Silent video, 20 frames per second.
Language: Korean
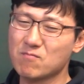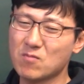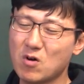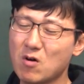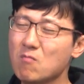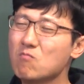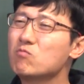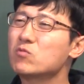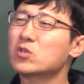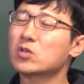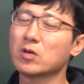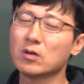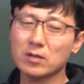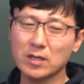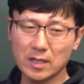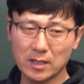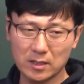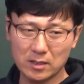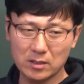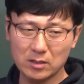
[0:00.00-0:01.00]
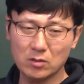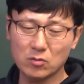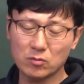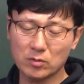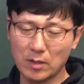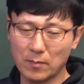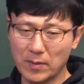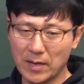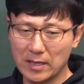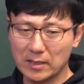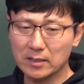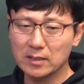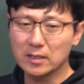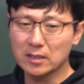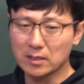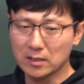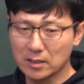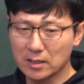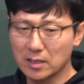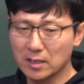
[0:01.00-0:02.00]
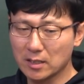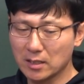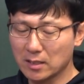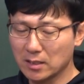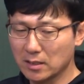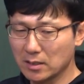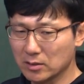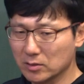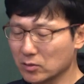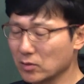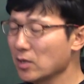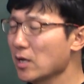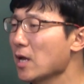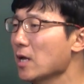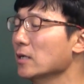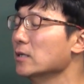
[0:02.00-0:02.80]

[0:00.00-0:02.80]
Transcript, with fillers: 엄청나게 뜨겁게 반응이 일으켜서